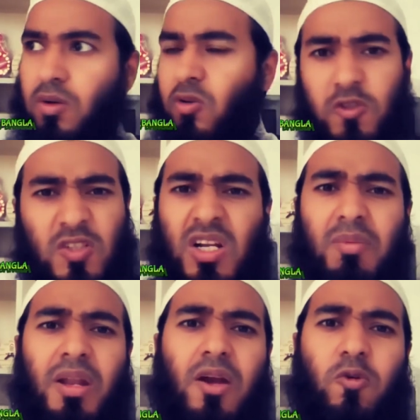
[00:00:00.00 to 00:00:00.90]
কোন
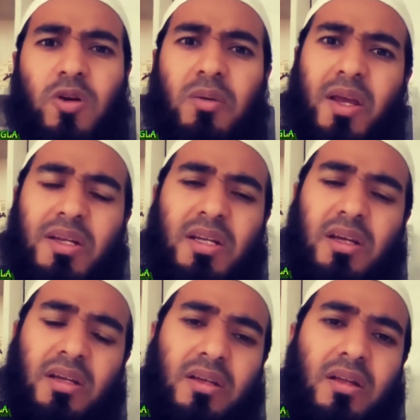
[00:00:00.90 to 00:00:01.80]
সিনেমা নাটক না ভাই এটা
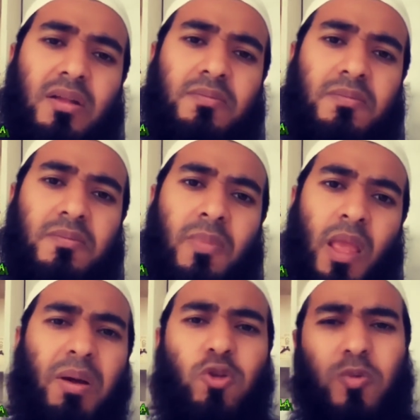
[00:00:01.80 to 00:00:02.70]

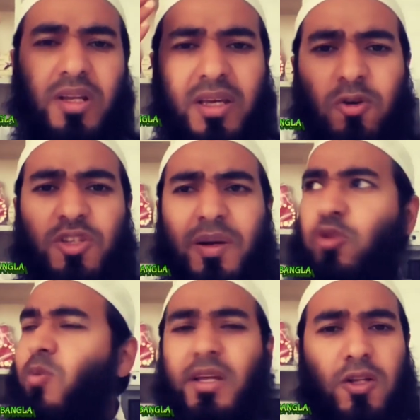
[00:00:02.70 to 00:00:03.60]
ভাই তোমার কি হয়েছে ভাই
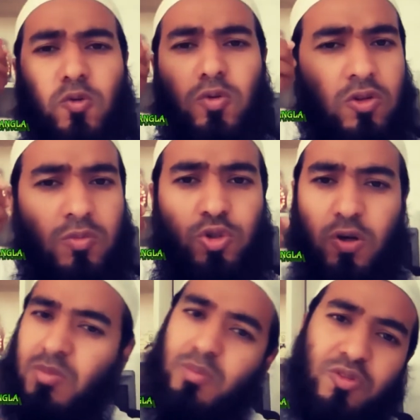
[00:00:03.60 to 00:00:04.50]
তোমার কি ন্যূনতম
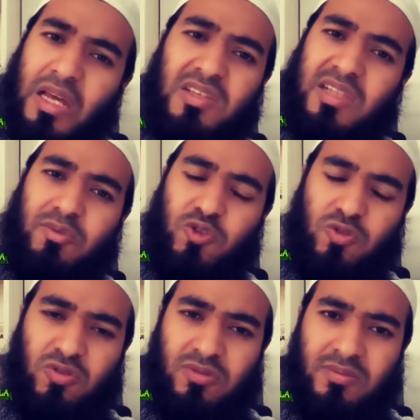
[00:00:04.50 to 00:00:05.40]
সম্মান বোধ নাই ইসলামের
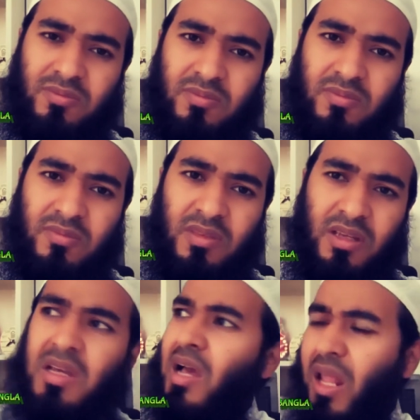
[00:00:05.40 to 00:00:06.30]
জন্য
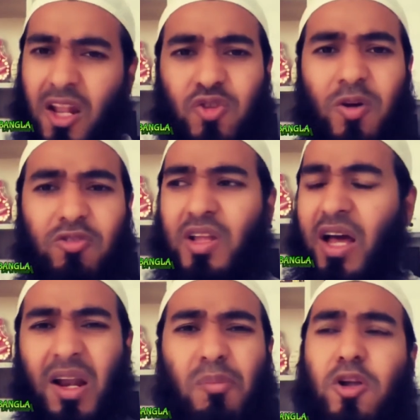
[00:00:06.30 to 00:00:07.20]
আল্লাহ সুবহানাহু ওয়া তাআলা
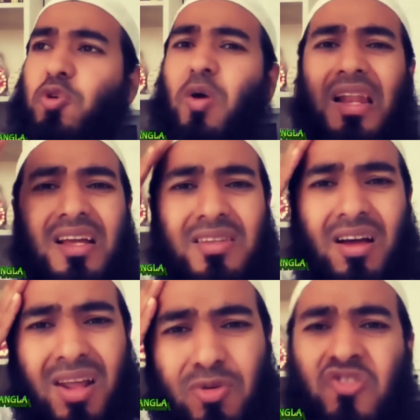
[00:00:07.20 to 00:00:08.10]
হারাম করেছে ওয়ালা
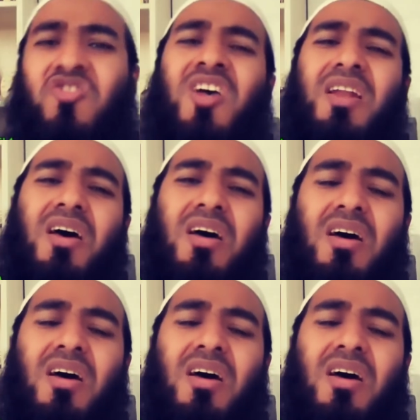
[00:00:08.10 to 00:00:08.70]
তাকরাবু যানা